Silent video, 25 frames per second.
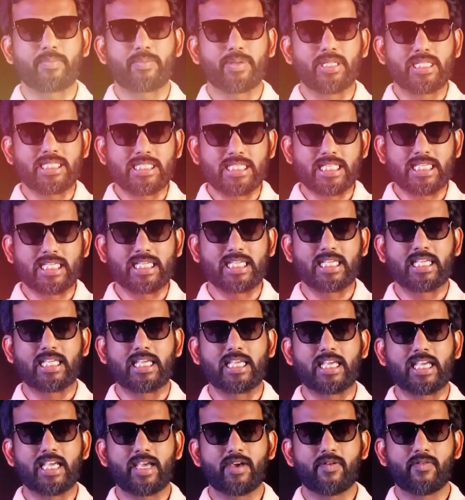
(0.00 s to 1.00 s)

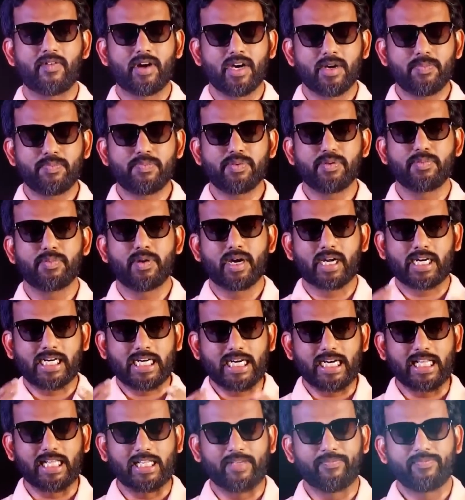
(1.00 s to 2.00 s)
பின்தங்கிய வகுப்பு
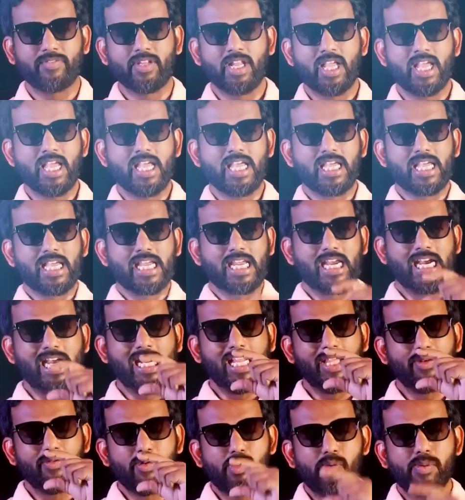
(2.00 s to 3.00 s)
மக்களை
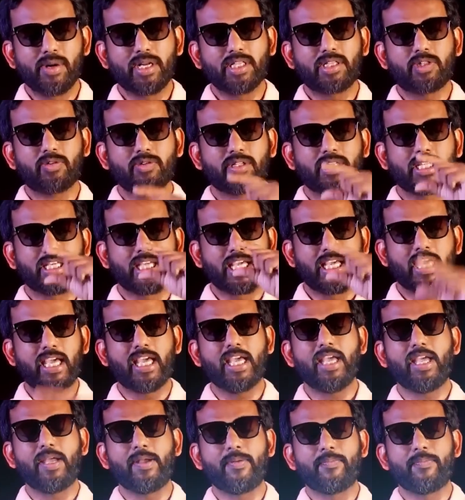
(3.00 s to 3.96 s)
இழிவுபடுத்துவதையே